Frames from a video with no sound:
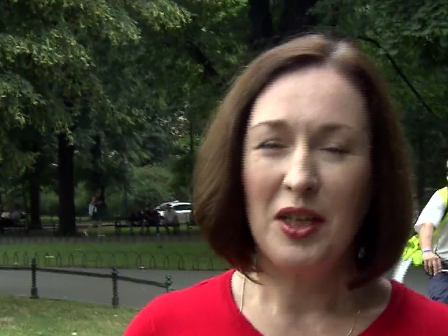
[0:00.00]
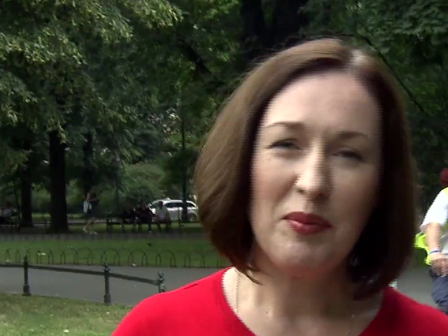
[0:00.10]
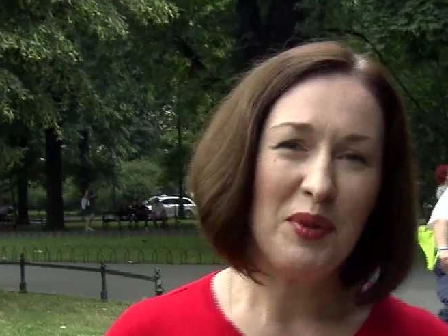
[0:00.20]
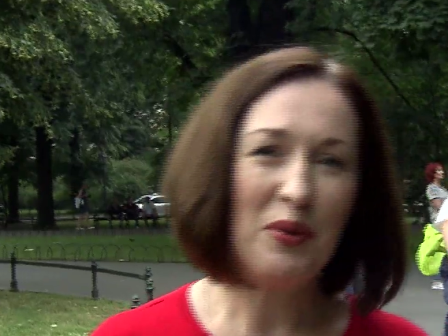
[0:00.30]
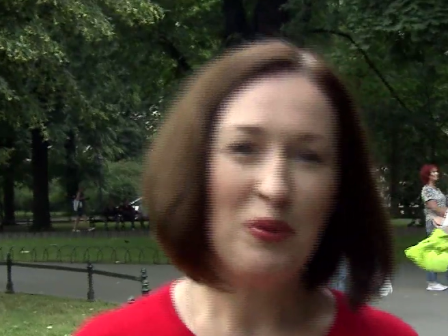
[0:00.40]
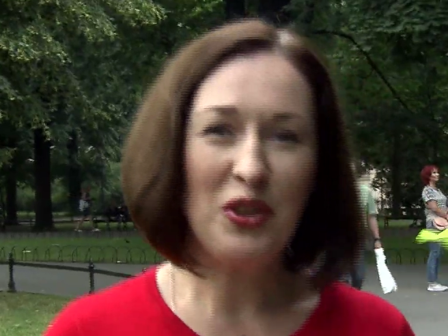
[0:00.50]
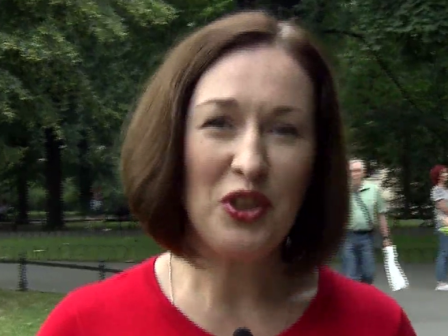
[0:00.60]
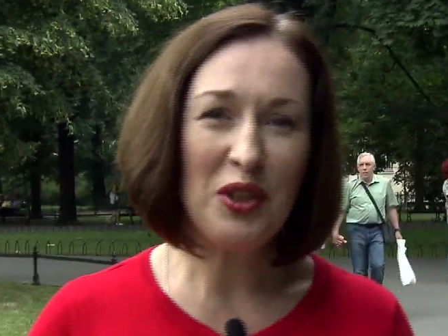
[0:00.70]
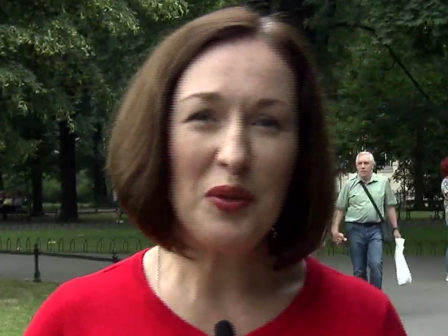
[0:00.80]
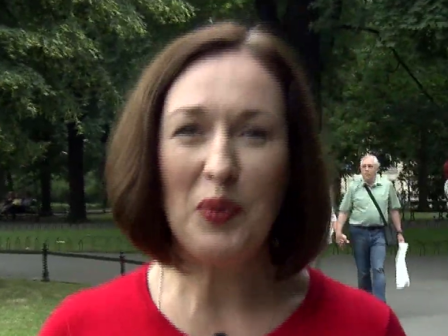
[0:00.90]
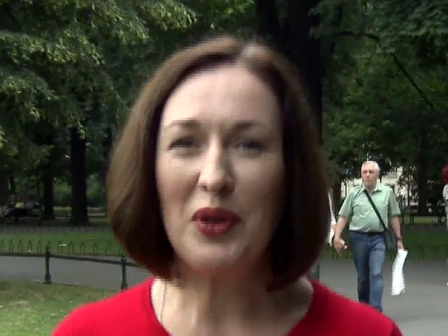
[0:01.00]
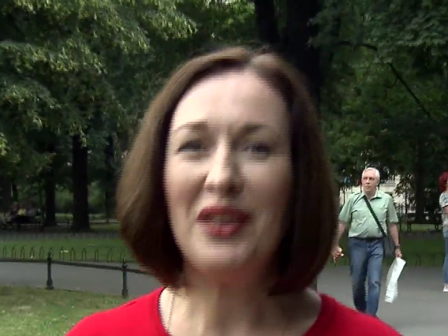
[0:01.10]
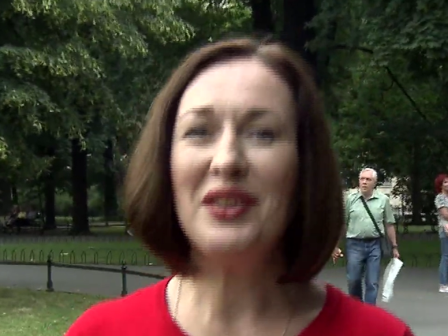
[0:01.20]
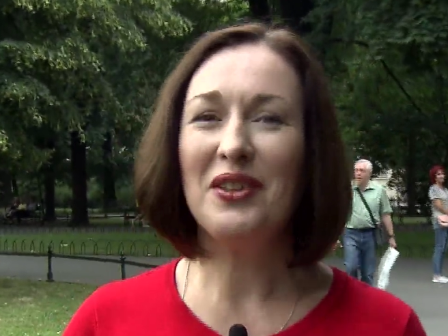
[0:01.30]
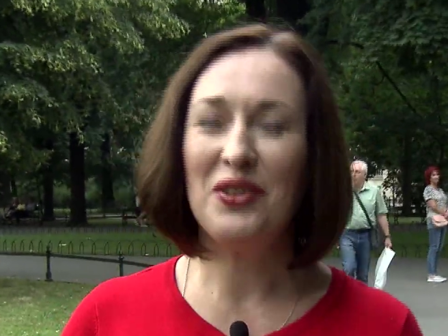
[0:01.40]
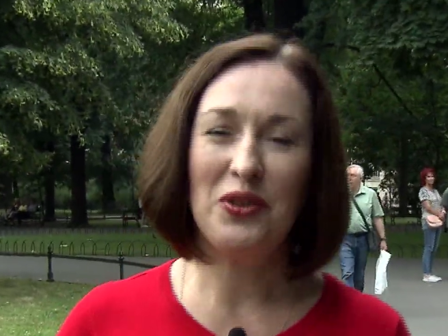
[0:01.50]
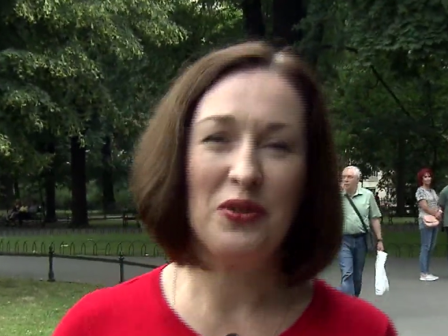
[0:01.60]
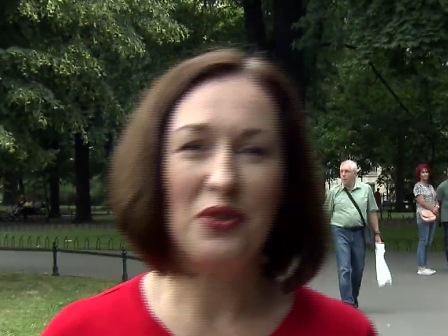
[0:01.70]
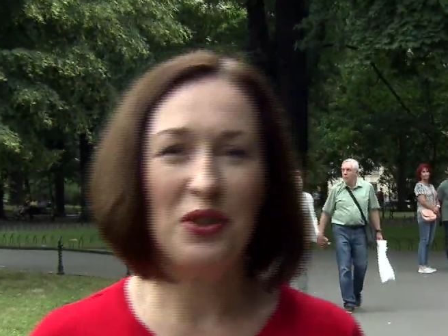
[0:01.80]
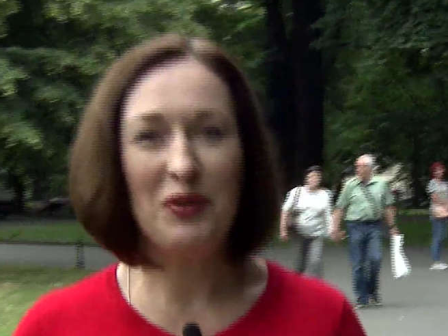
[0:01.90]
był jesienny poranek
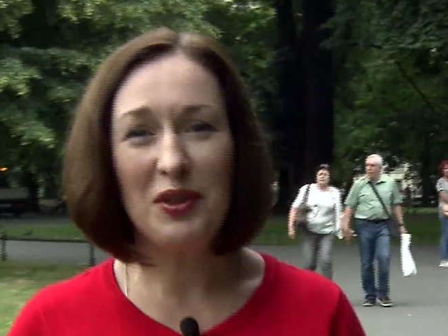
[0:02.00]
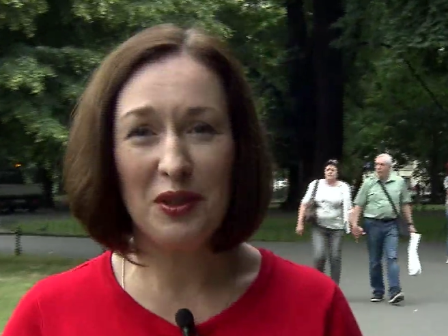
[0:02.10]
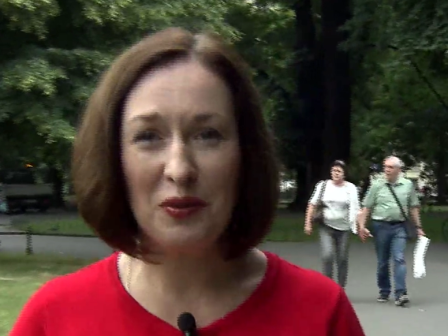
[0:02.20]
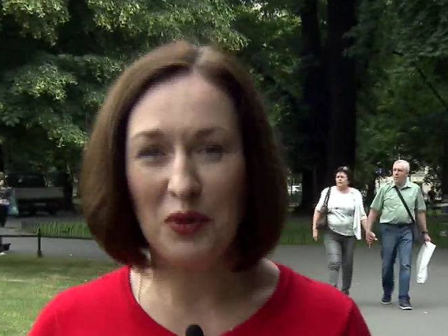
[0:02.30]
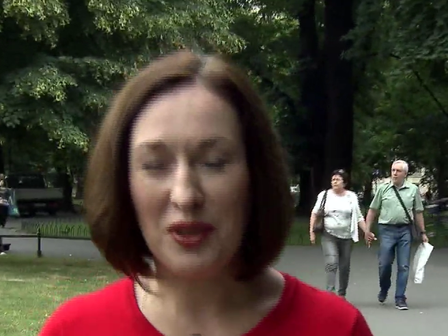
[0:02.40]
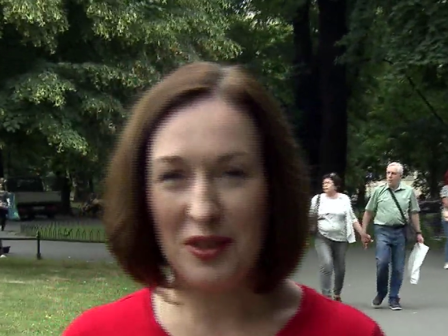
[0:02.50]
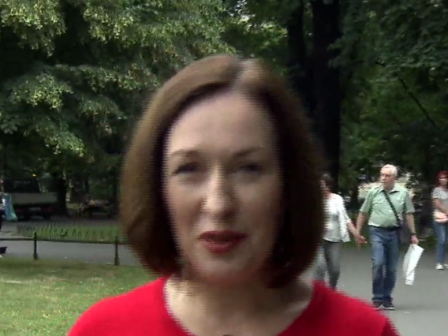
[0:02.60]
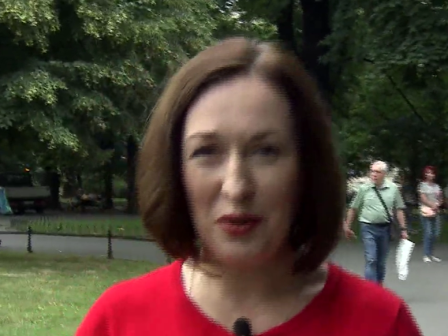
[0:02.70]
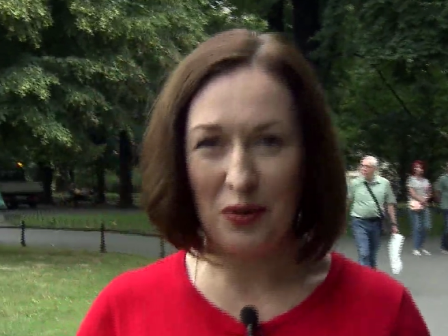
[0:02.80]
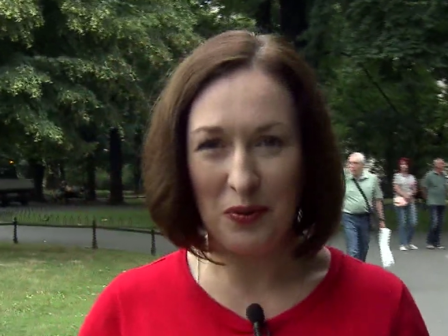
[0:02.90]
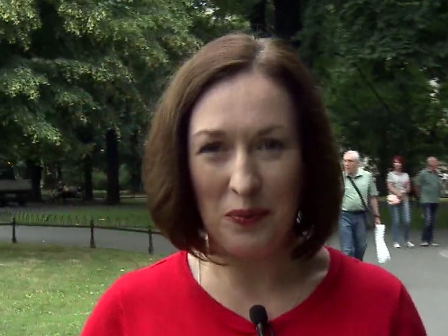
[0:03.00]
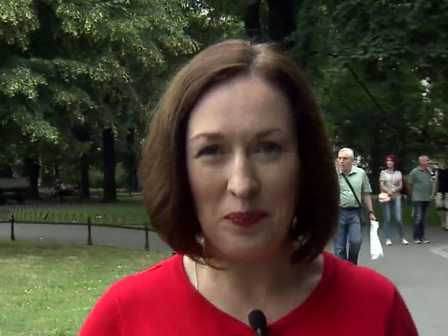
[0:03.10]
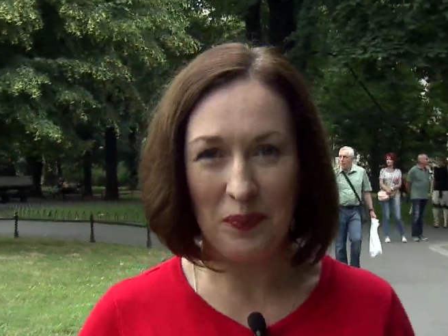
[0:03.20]
1912 roku.